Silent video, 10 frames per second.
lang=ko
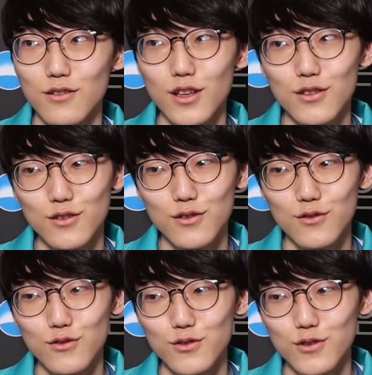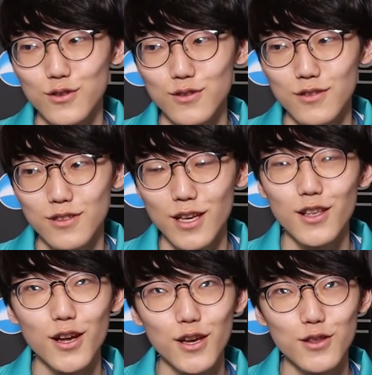일단은 제
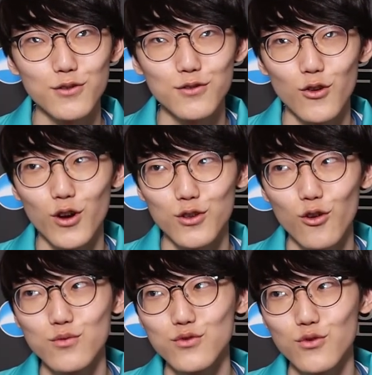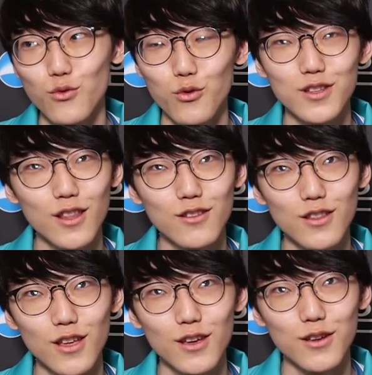생각에는 저희가 서부로 오긴
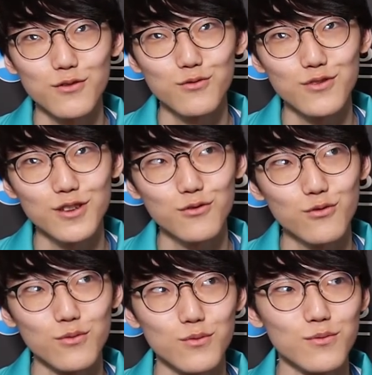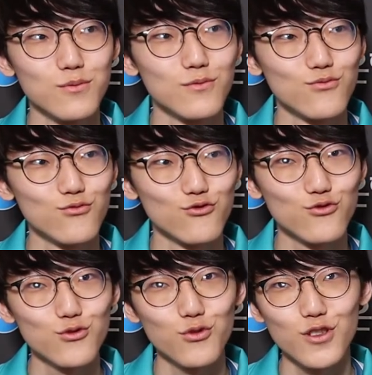했는데 솔직히 좀
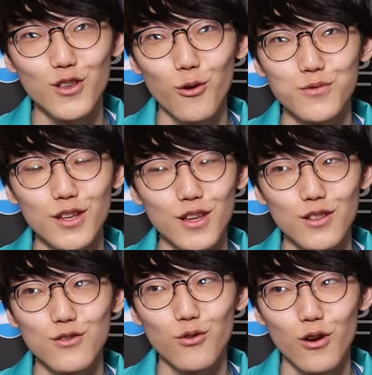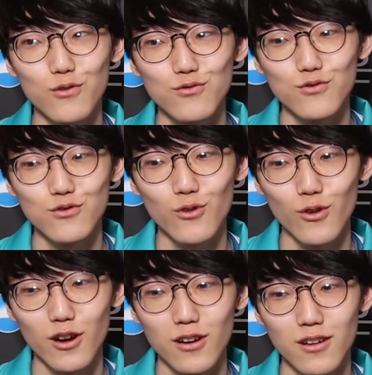운으로 이긴 게 없잖아 있는 것 같고
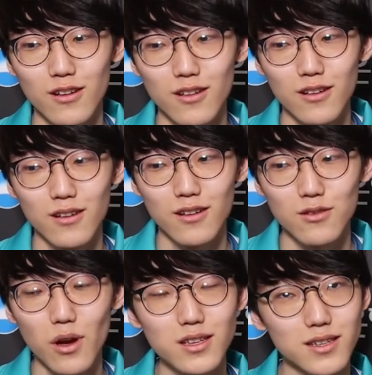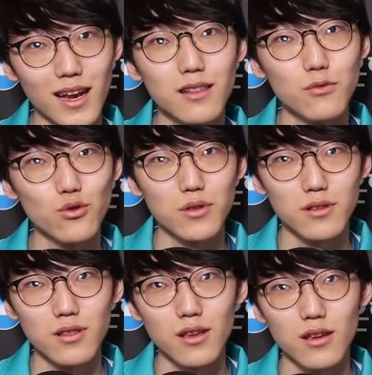저희가 확실히 잘하는 면도
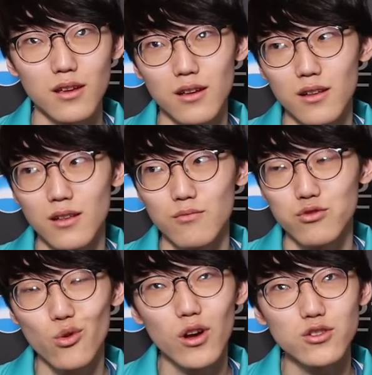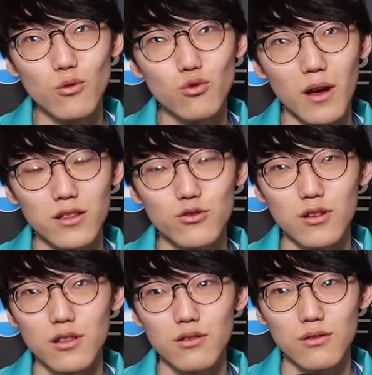있는데 부족한 점도 많은 것
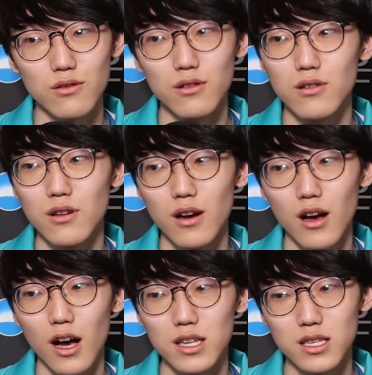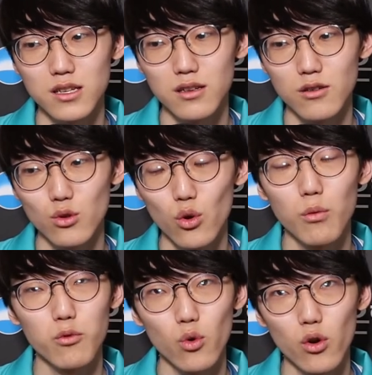같아서 아직
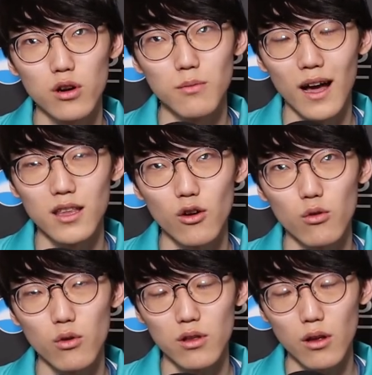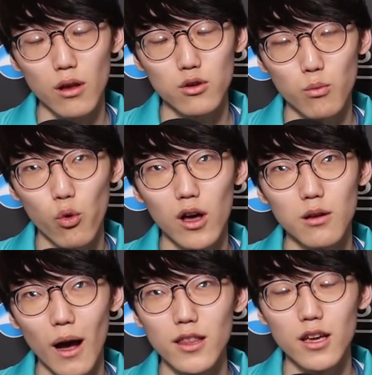노력 노력을 많이 하고 좀 보완을
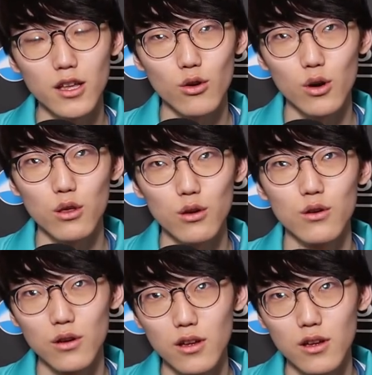많이 해야 될 것 같아요.